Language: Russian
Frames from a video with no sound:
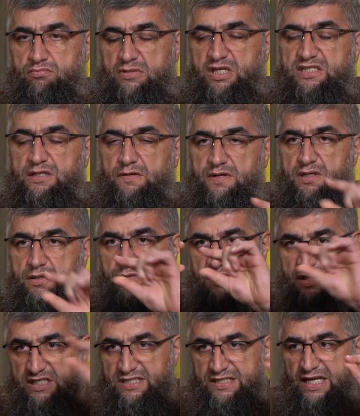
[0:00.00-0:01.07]
Достоверного
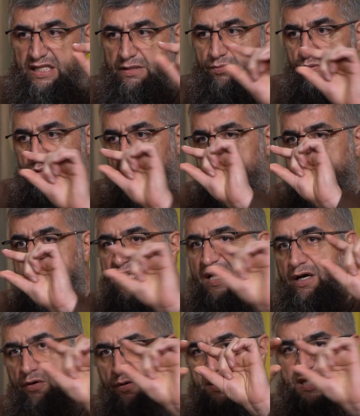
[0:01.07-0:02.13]
иснада бывает,
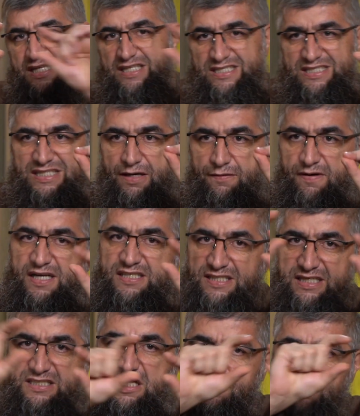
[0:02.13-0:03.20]
вот эти слова
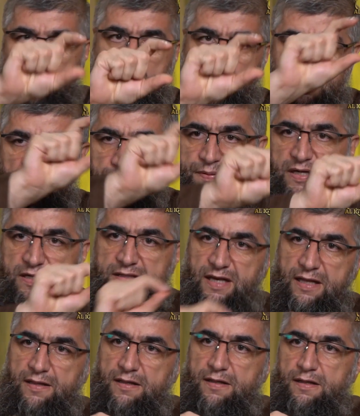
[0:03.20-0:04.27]
сказал пророк и
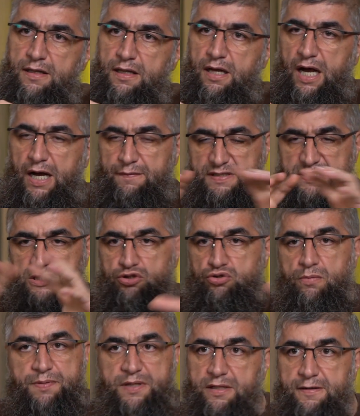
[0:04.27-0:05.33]
передал. А у вас здесь
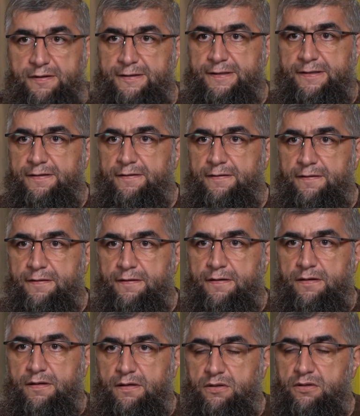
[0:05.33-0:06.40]
что передано?
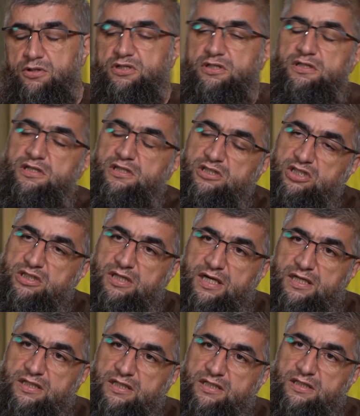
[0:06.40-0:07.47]
Сидите,
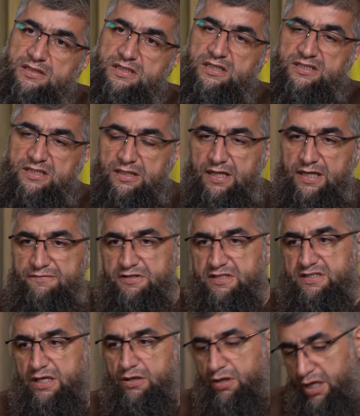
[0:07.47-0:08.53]
читаете это сила
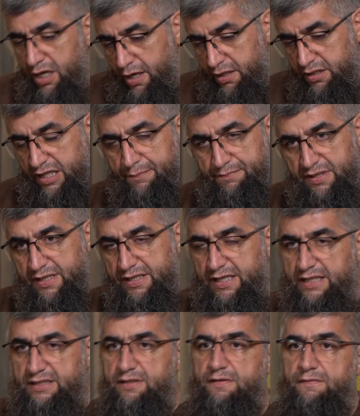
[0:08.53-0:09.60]
везде для
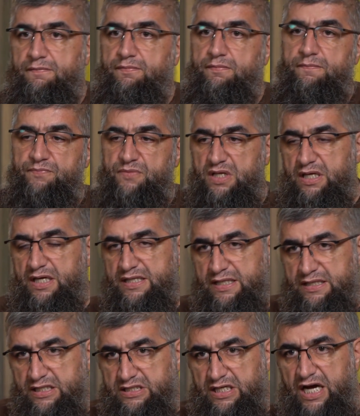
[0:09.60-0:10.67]
бараката и когда
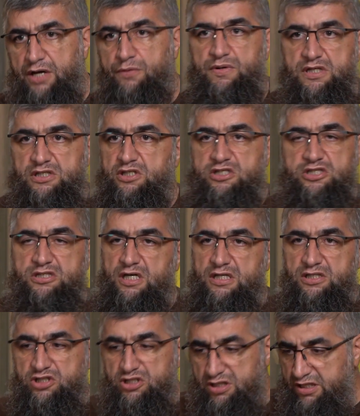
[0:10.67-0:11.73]
даже хайван режет,
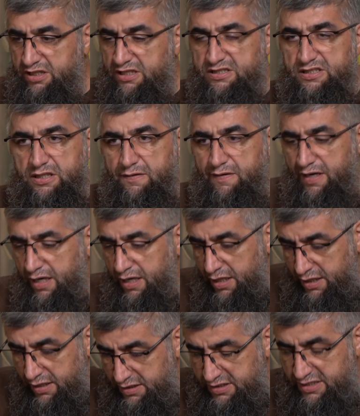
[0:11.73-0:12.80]
читает, и читает эти слова,
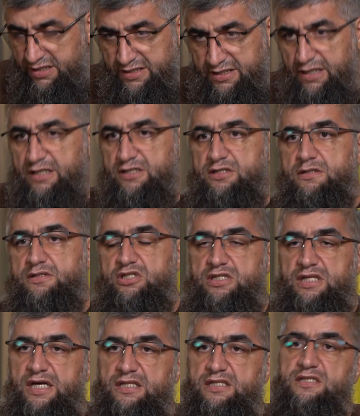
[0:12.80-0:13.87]
сельсила
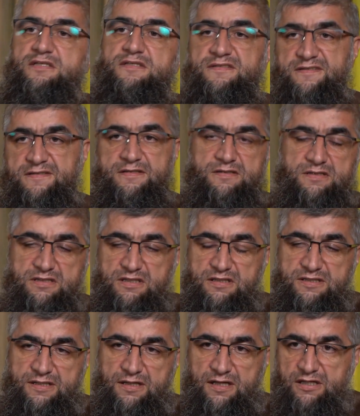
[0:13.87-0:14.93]
читает, и
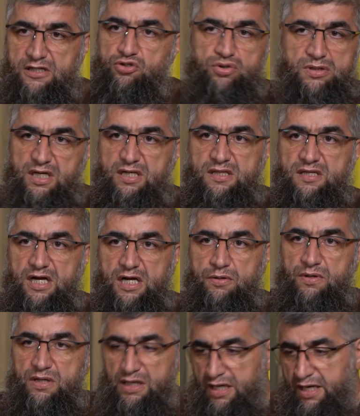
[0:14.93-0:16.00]
сельсила режет некоторый
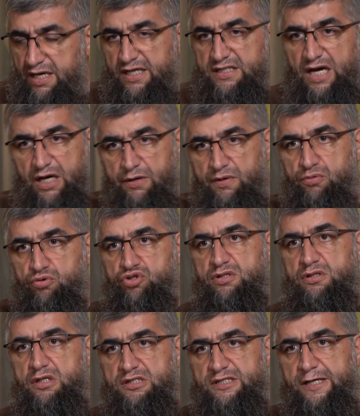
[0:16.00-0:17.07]
хайван. Это хайван
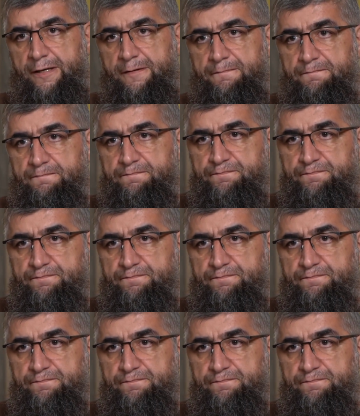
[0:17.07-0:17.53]
кушать нельзя.